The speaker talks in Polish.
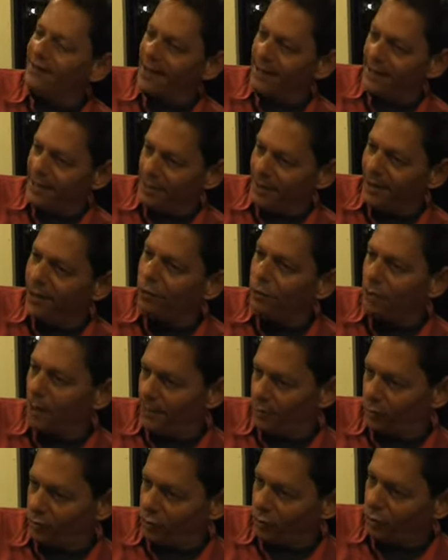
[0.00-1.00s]
Y
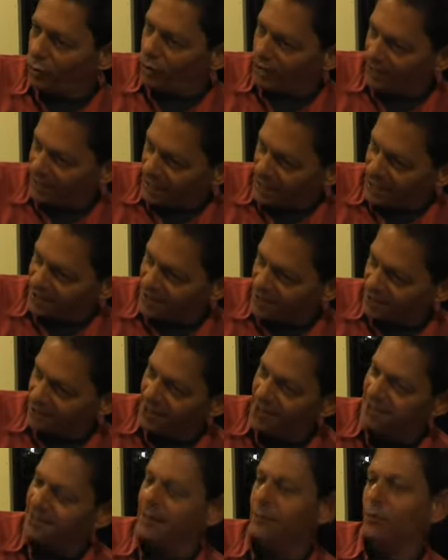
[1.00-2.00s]
Niedawno wydarzyło się coś
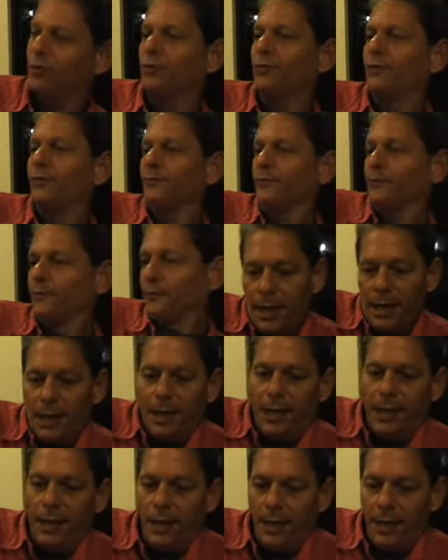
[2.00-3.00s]
bardzo ciekawego.
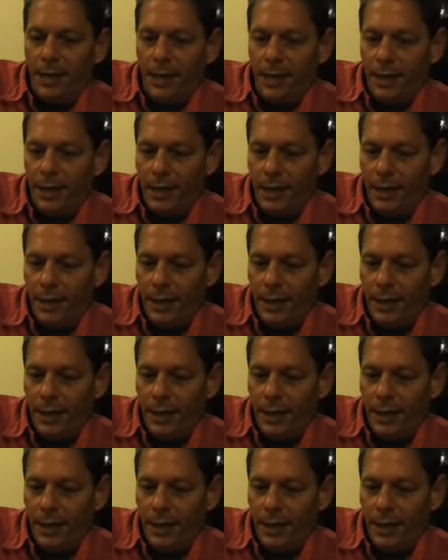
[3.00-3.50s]
Eh,